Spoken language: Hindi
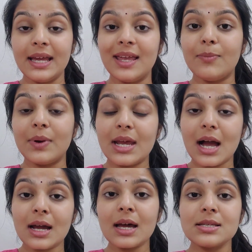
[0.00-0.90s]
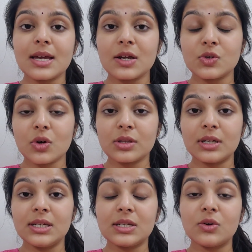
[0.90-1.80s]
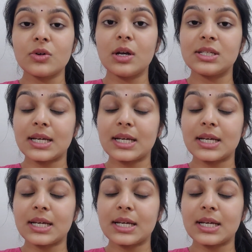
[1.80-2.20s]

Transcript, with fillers: कि प्रियंका जहर चौधरी जिनको